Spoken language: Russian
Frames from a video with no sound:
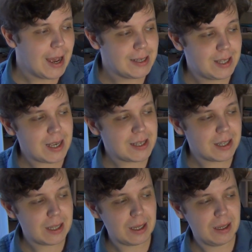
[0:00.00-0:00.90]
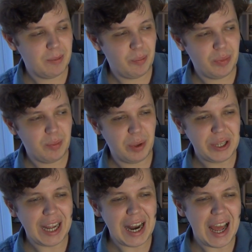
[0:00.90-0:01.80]
Здесь это
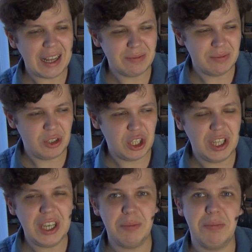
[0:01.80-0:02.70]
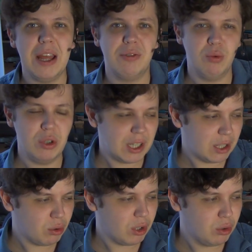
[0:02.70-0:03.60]
полтора 4-5 вольт,
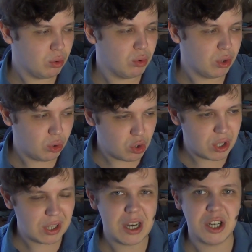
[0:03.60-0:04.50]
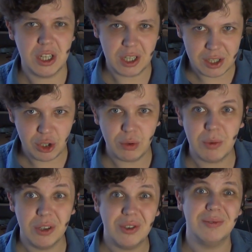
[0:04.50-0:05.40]
которые идут вот точно так же от
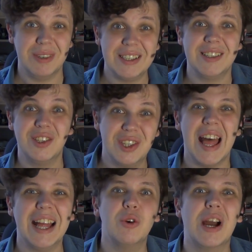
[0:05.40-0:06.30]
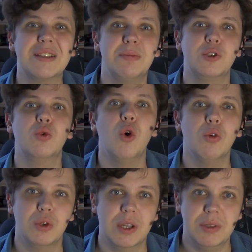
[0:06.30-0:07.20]
разъема, но это оно как-то
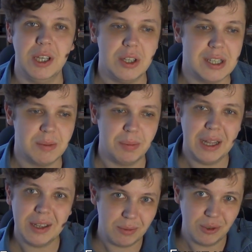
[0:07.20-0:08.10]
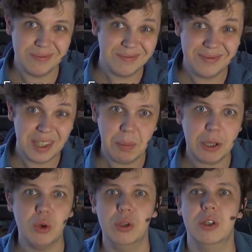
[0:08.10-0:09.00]
по-другому там делается, поэтому не
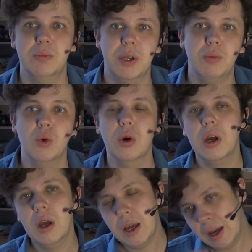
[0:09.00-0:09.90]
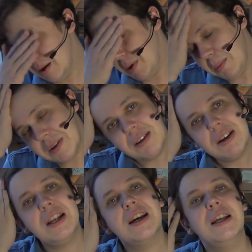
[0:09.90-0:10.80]
подходит напрямую.
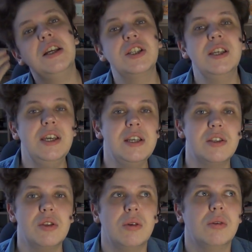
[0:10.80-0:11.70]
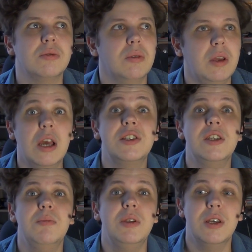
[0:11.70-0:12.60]
Преобразователи, конечно, есть, но я с
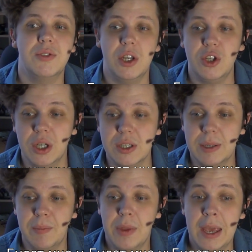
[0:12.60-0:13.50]
ними не встречался.